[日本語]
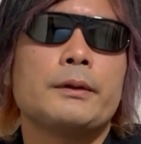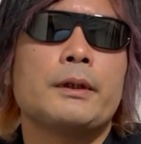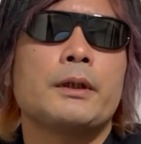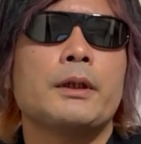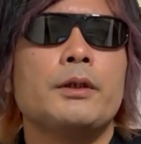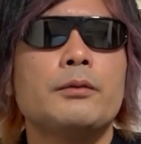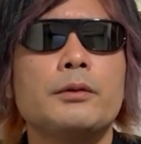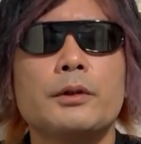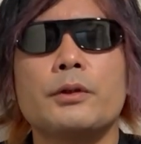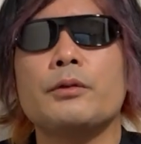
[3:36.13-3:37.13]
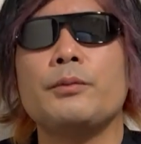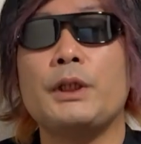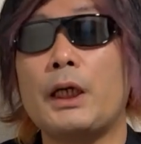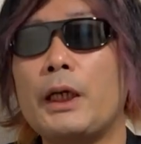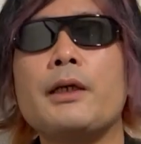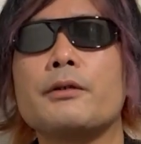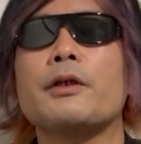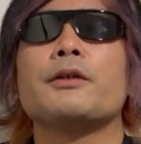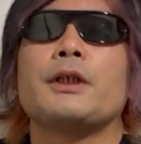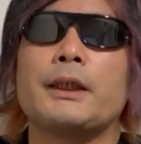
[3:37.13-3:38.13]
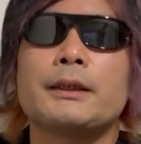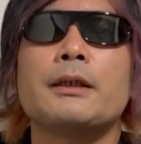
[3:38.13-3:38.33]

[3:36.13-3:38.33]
なんかいろんな曲をみんな早くやるじゃないです